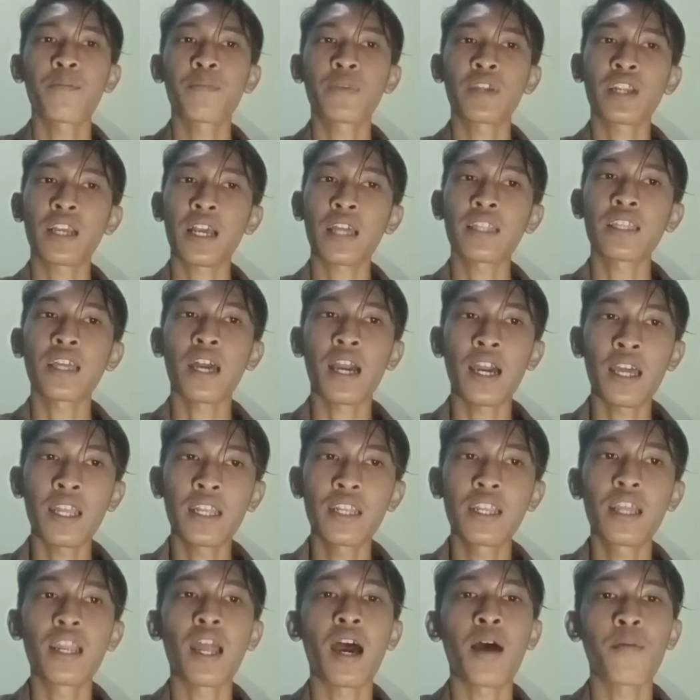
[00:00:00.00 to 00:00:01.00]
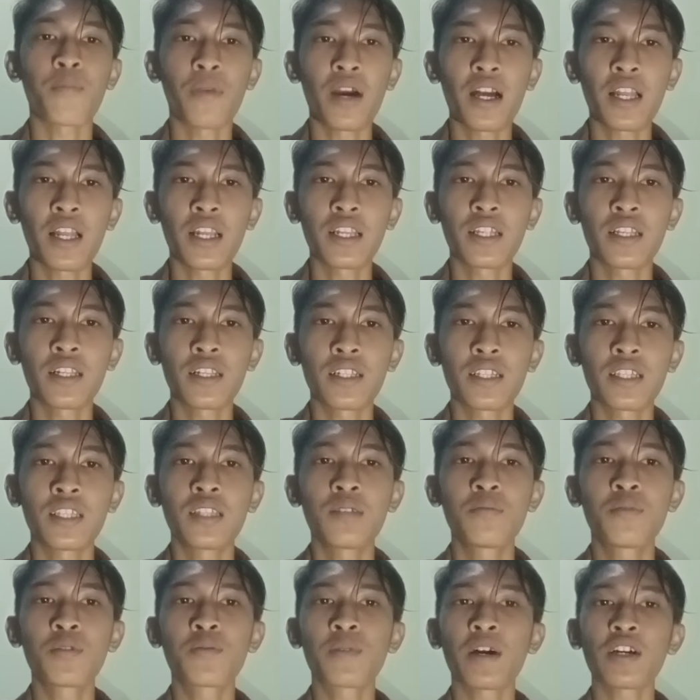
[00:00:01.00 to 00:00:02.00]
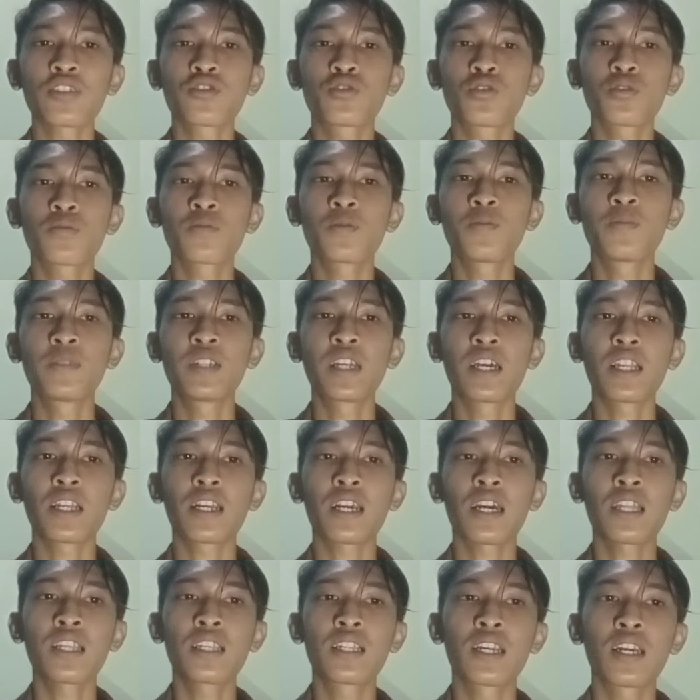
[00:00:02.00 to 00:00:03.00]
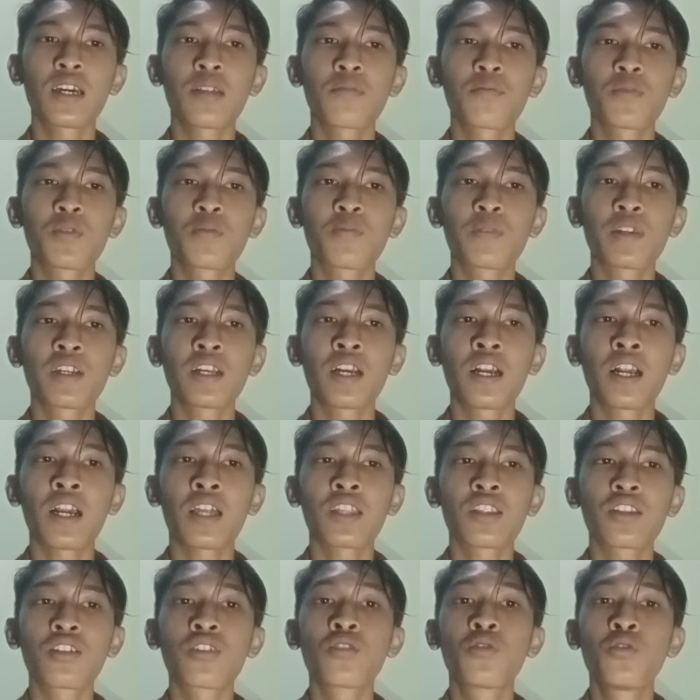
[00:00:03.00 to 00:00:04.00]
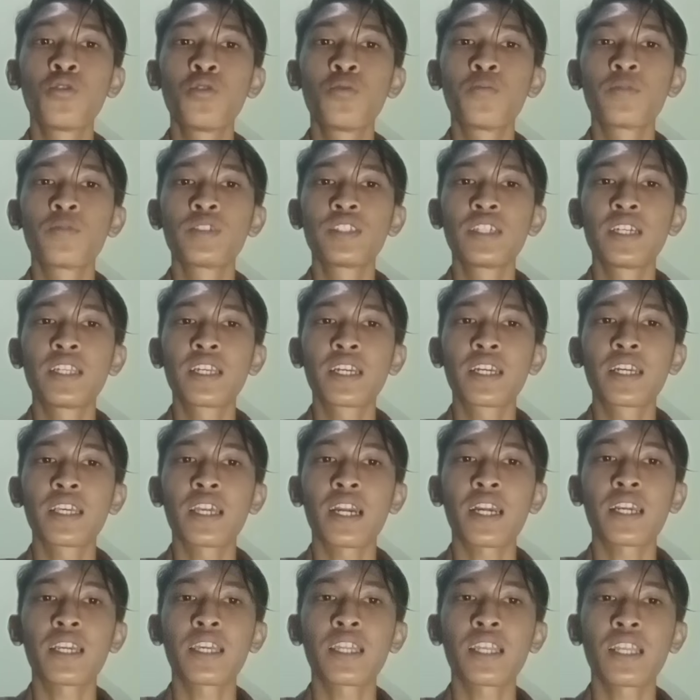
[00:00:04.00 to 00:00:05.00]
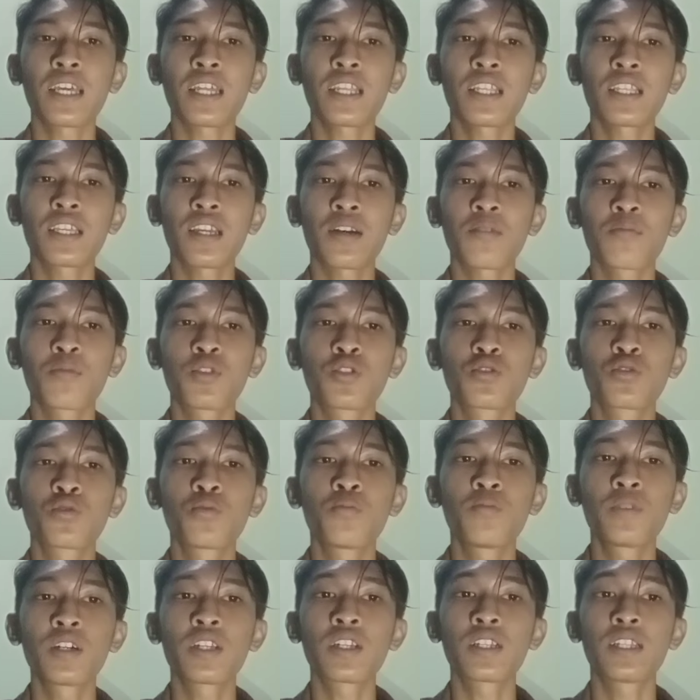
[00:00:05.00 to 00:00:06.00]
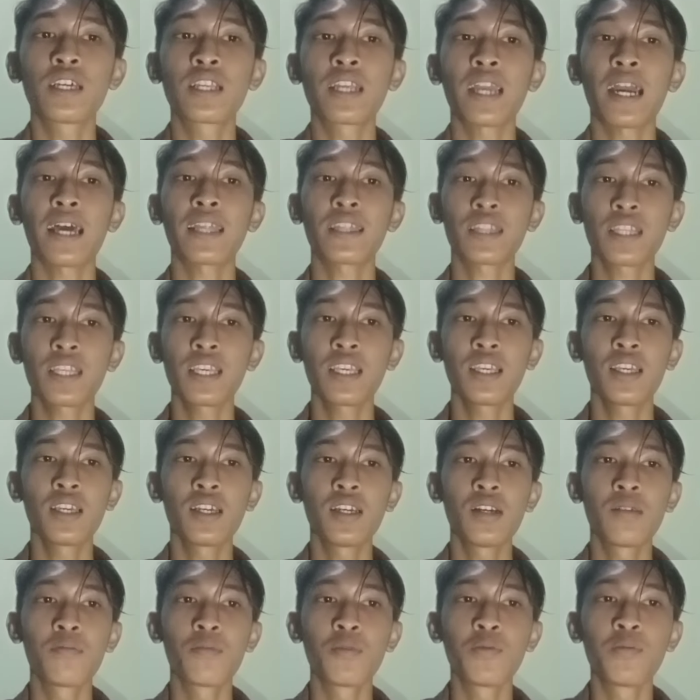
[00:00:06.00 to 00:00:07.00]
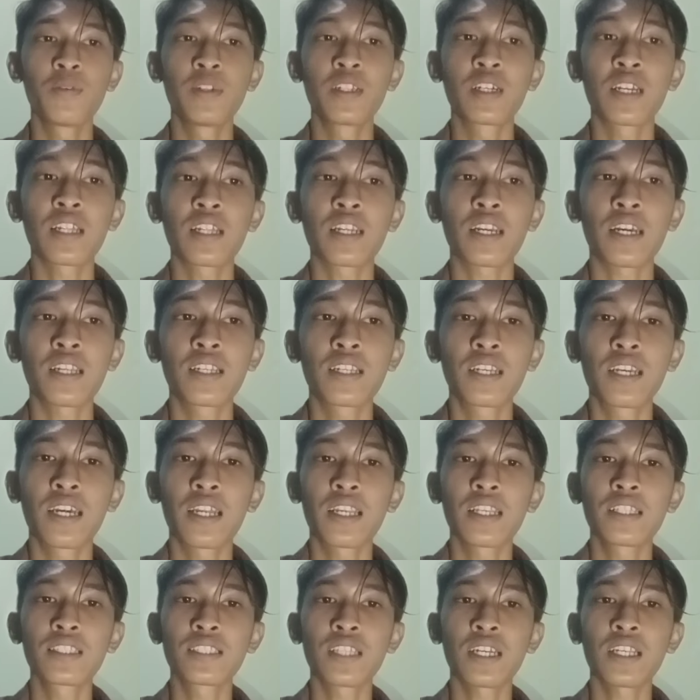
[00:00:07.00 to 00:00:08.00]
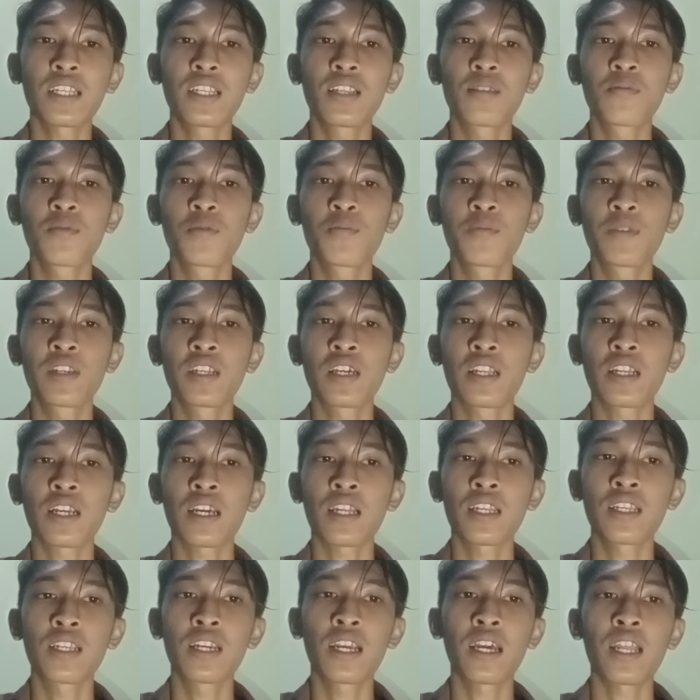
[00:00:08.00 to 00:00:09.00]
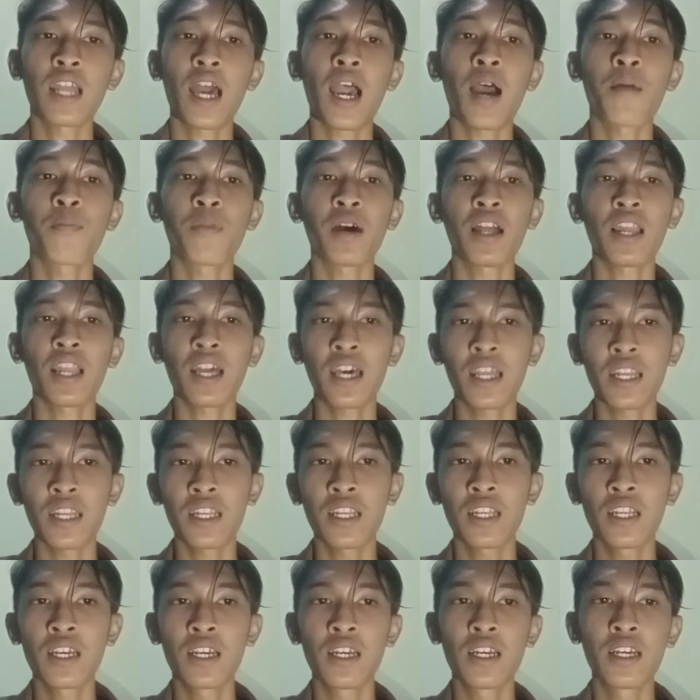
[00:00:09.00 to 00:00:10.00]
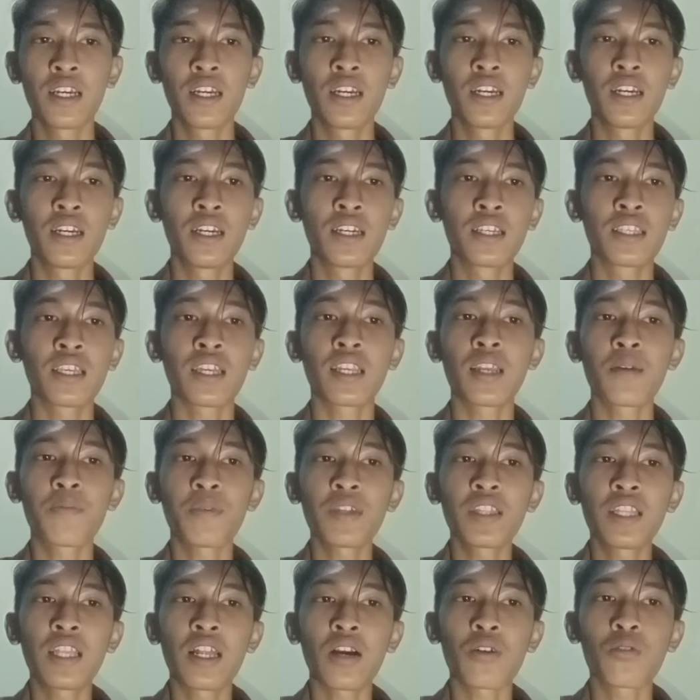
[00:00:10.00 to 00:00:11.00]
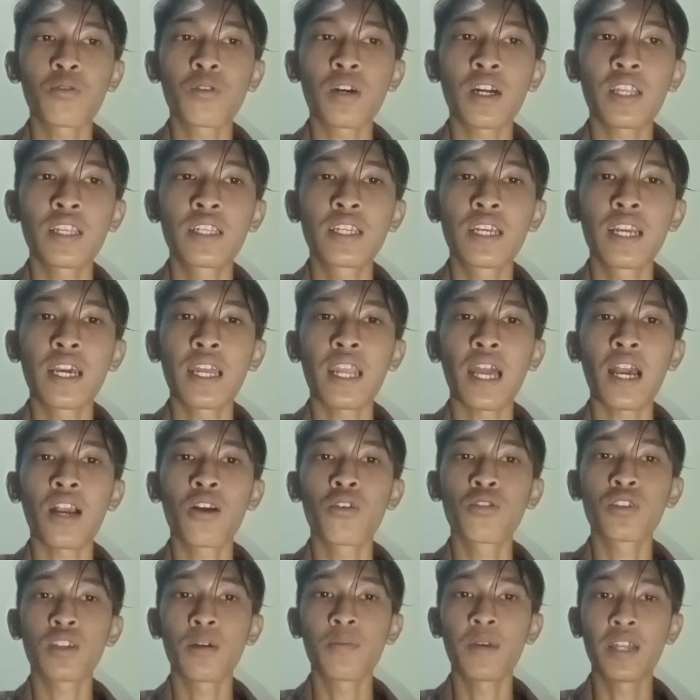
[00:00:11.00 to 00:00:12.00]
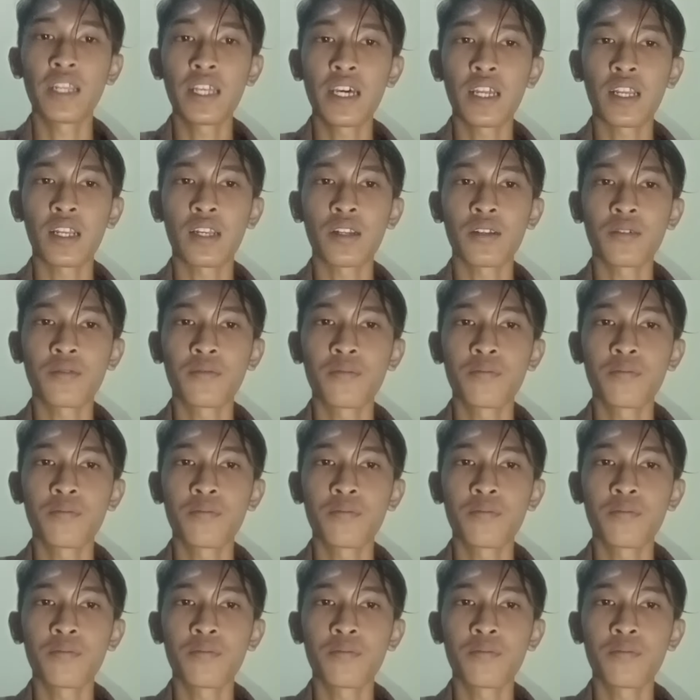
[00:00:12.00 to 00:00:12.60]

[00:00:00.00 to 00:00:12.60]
perkataan dan amal ini bermaksud membenarkan dengan berpegangan teguh menjadi keyakinan yang bersumber dari hati membenarkan dengan lisan dan membenarkan dengan amalan yang dapat dilakukan dengan anggota badan.